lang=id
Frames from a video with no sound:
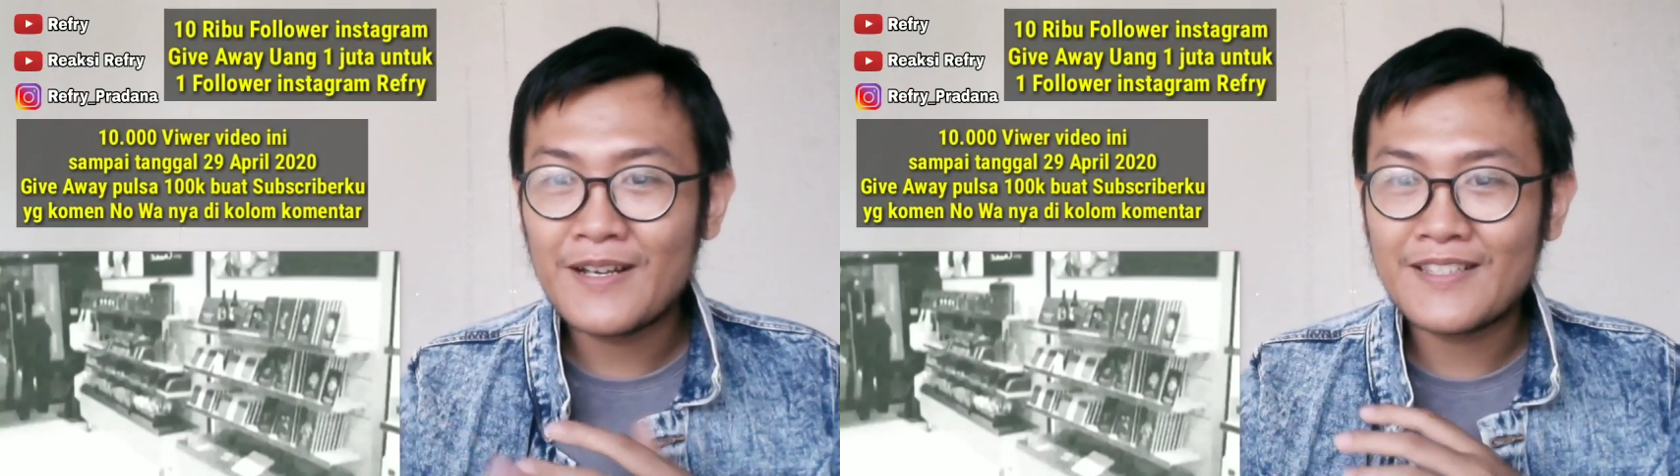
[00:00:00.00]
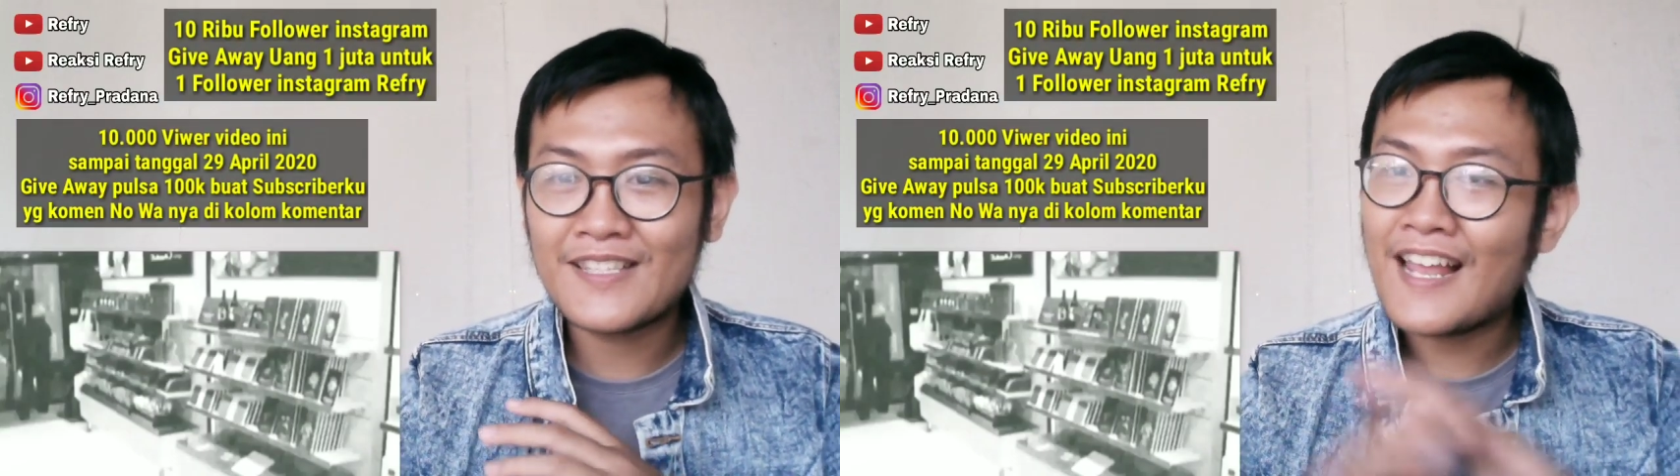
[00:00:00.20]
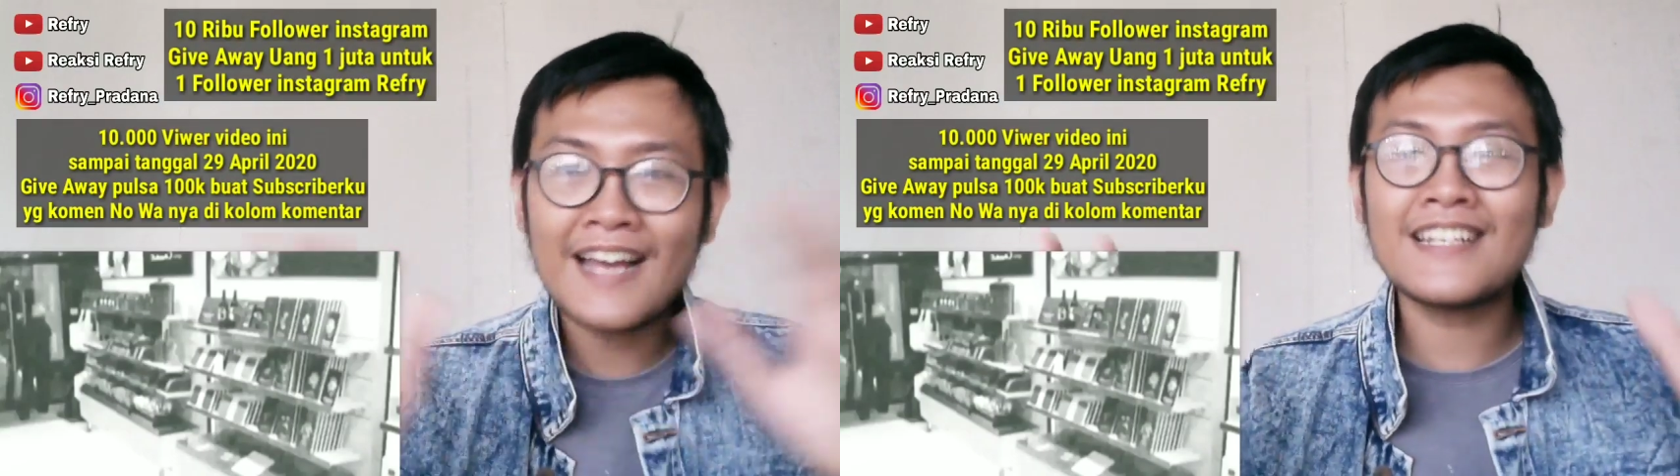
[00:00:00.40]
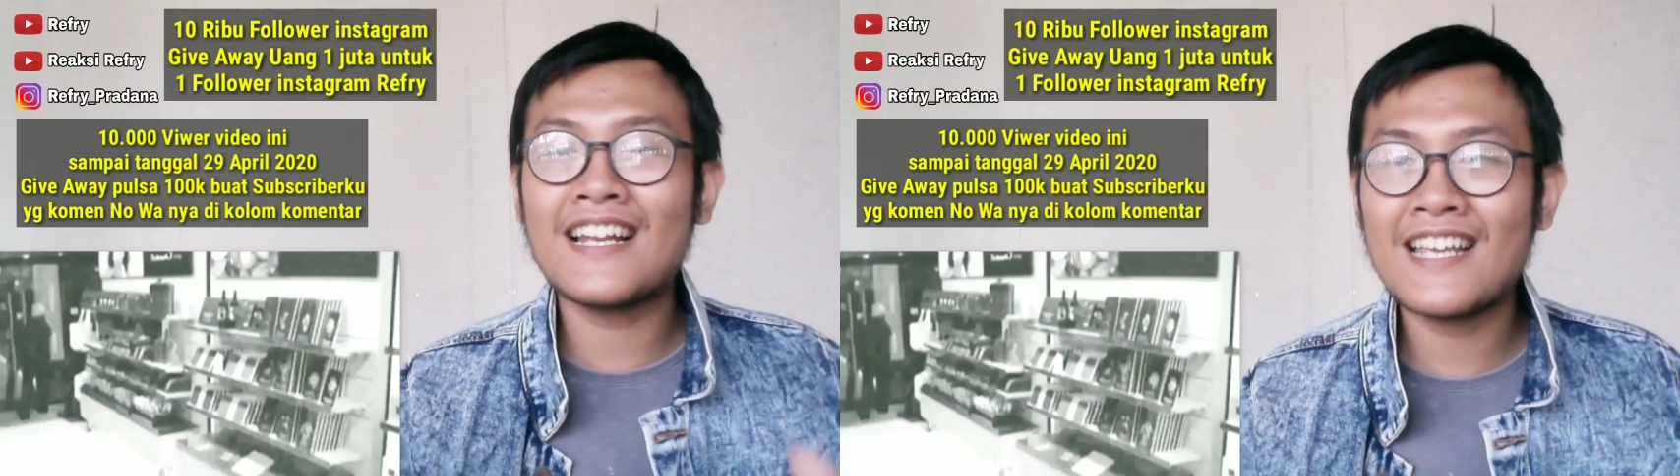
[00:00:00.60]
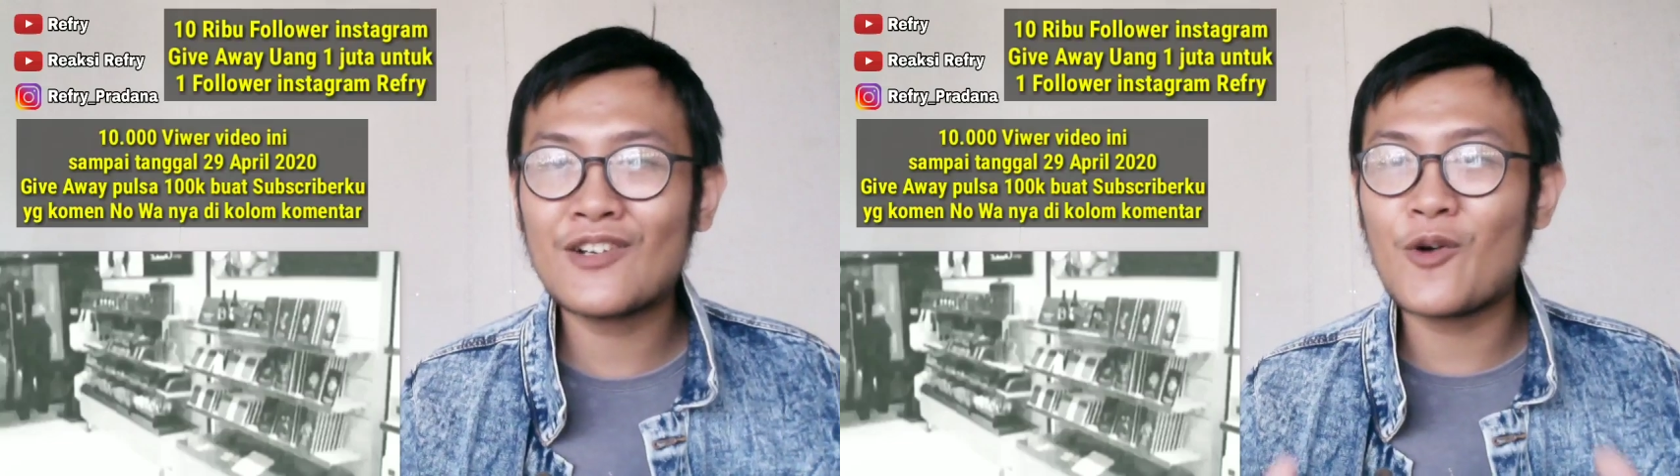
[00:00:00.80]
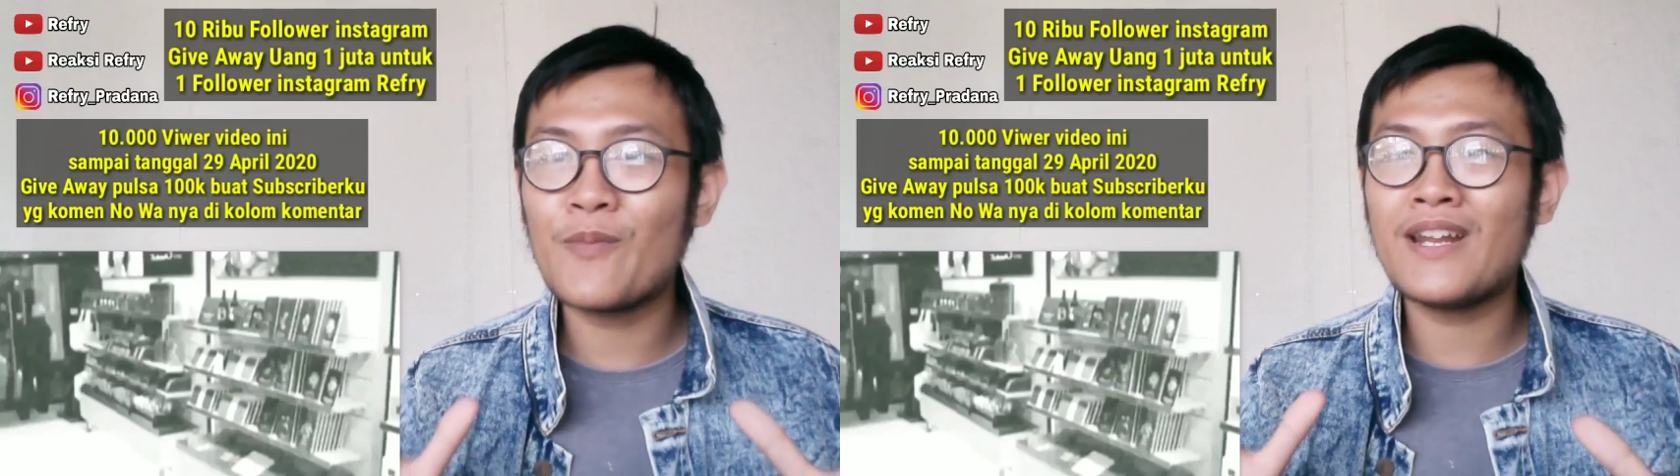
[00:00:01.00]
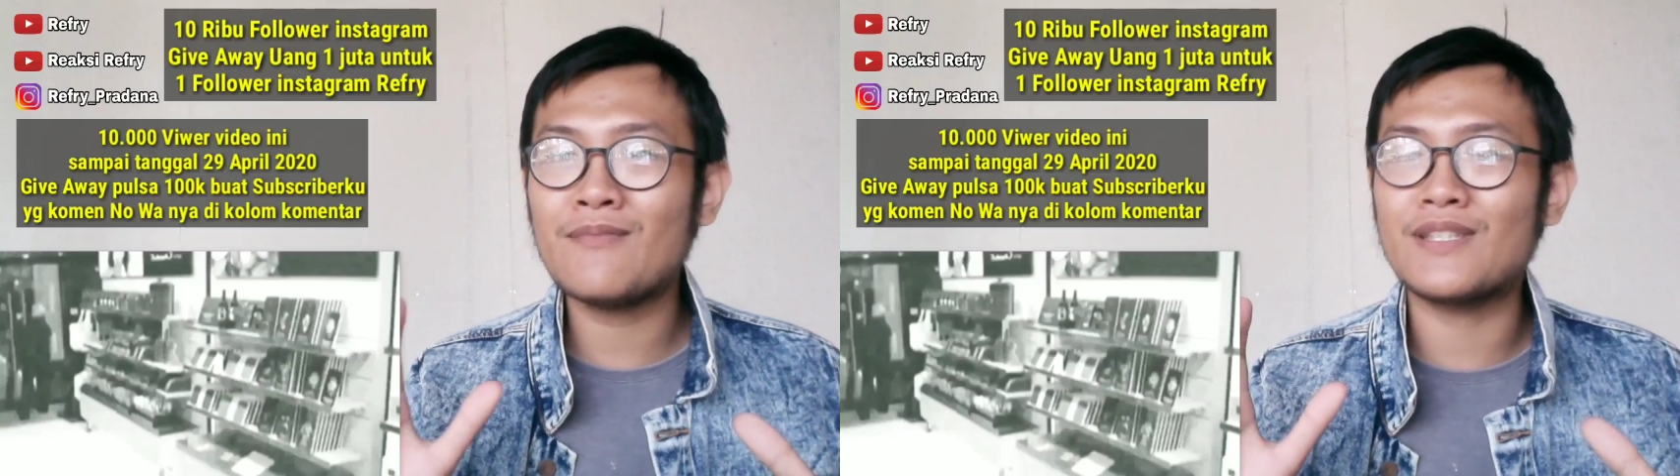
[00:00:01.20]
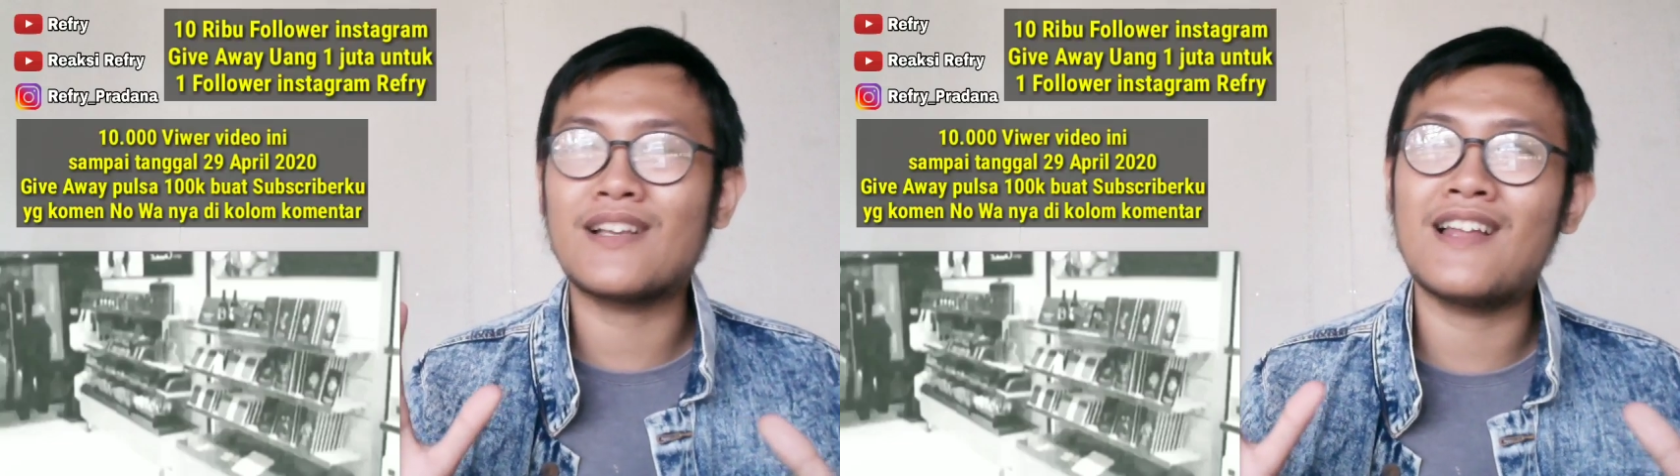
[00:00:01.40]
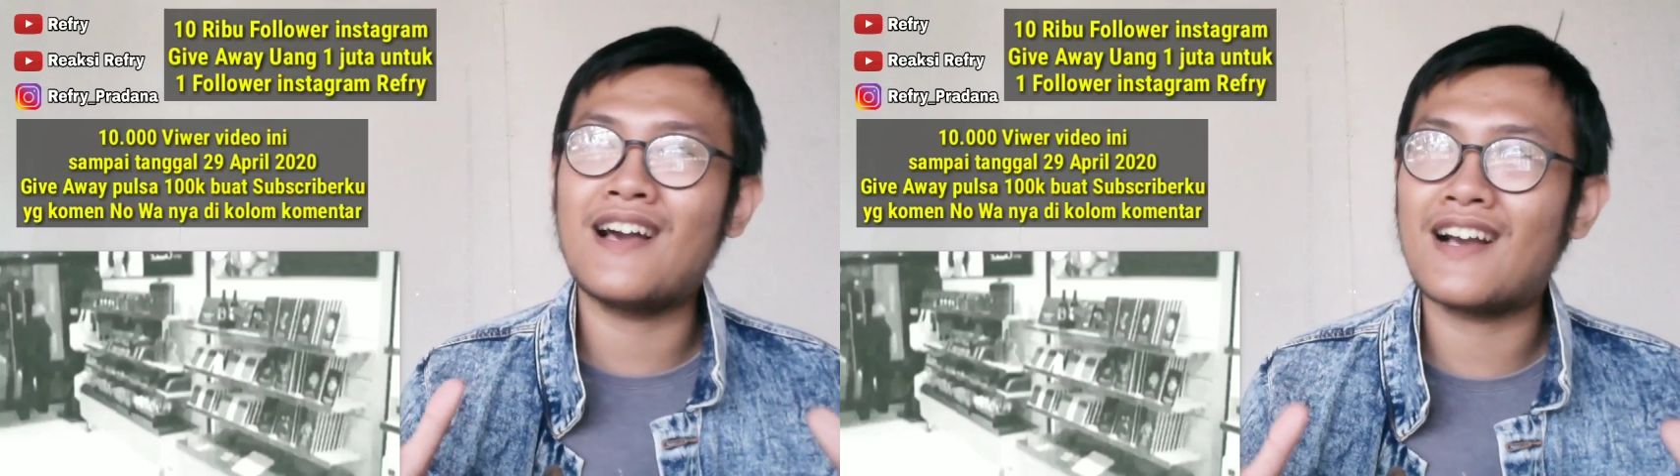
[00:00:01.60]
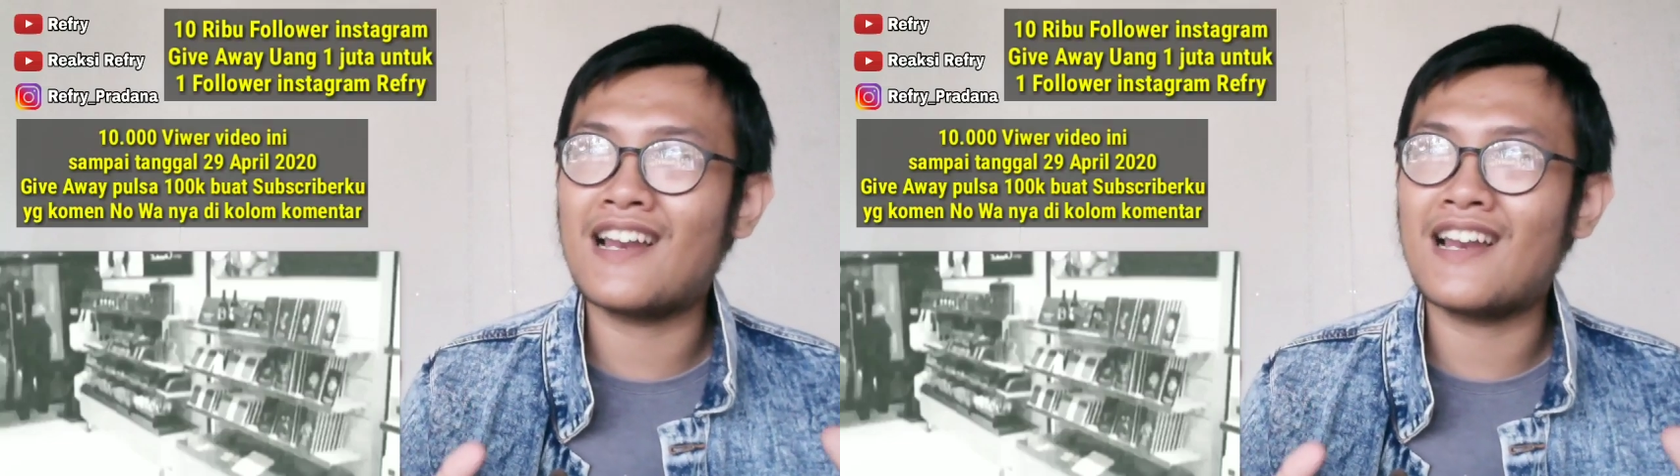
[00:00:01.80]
silahkan kalian komen misalnya